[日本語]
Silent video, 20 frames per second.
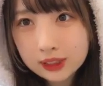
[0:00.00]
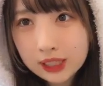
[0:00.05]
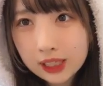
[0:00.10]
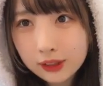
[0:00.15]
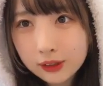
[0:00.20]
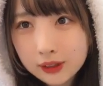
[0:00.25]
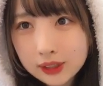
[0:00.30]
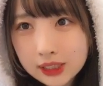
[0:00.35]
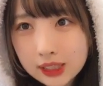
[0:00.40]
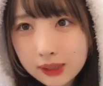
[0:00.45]

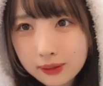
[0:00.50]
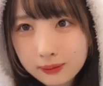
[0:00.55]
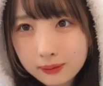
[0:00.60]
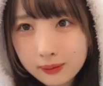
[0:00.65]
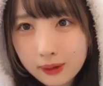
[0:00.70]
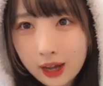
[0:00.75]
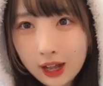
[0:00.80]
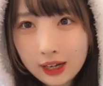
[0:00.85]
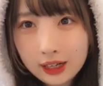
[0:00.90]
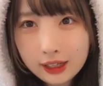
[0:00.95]
佐藤ちゃん
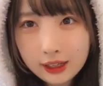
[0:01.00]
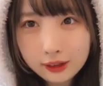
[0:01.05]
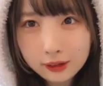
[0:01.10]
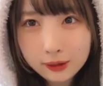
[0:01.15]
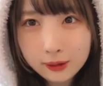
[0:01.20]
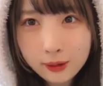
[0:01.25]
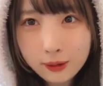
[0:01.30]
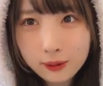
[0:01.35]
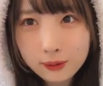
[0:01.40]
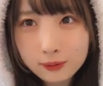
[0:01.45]
ありが
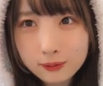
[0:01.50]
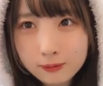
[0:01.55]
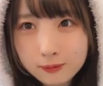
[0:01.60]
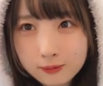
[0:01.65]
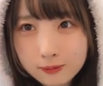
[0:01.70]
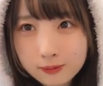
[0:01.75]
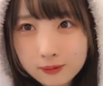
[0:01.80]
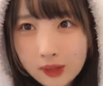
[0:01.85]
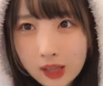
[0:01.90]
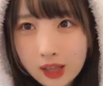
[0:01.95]
とう
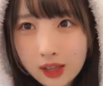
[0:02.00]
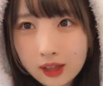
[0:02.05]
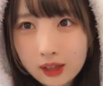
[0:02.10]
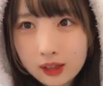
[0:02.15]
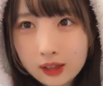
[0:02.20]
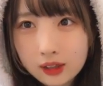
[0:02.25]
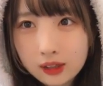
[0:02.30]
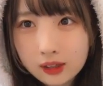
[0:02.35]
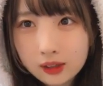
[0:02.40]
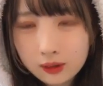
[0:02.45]

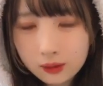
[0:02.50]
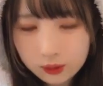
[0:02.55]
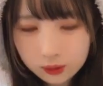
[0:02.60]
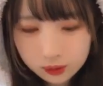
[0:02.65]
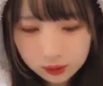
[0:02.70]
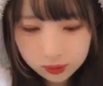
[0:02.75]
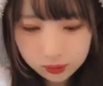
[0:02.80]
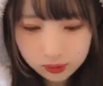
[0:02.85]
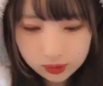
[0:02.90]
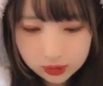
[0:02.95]

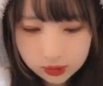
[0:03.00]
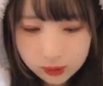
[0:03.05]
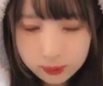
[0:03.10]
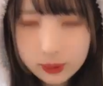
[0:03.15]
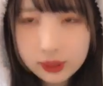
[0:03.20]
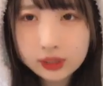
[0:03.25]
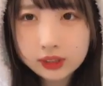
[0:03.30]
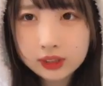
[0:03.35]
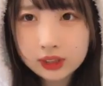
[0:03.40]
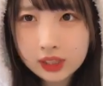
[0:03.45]
本当はそ
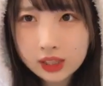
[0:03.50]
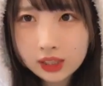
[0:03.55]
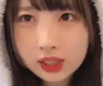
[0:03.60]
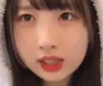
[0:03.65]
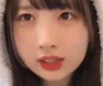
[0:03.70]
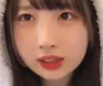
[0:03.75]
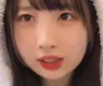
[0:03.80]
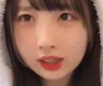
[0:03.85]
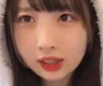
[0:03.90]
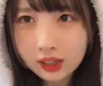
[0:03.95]
ばが好き
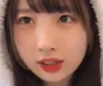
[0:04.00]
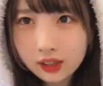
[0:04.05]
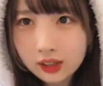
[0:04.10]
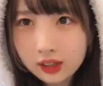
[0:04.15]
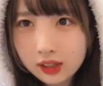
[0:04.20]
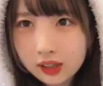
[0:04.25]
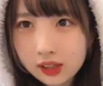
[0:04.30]
なんだ